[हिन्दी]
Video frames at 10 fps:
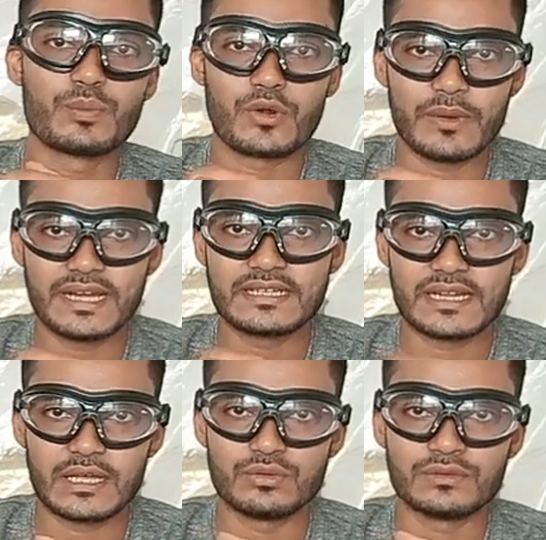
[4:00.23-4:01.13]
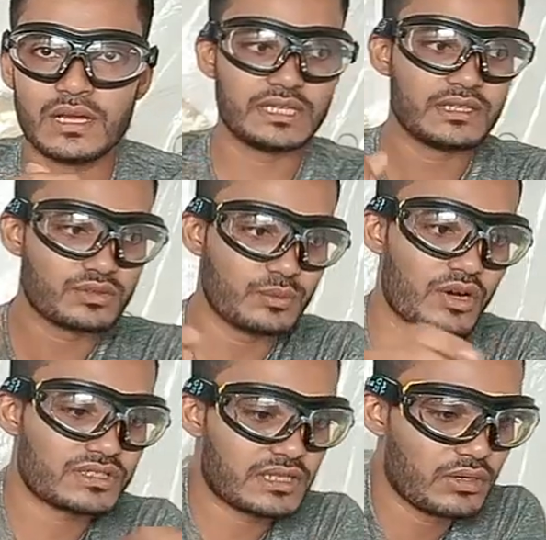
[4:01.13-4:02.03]
को प्रोवाइड करा दूंगा तो
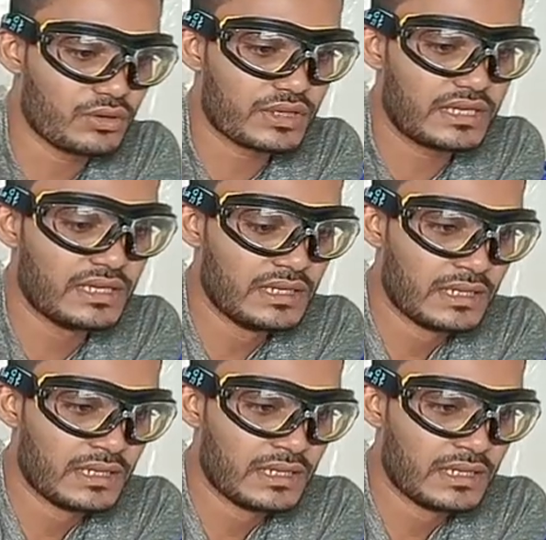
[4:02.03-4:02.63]
बहुत सारे लोग के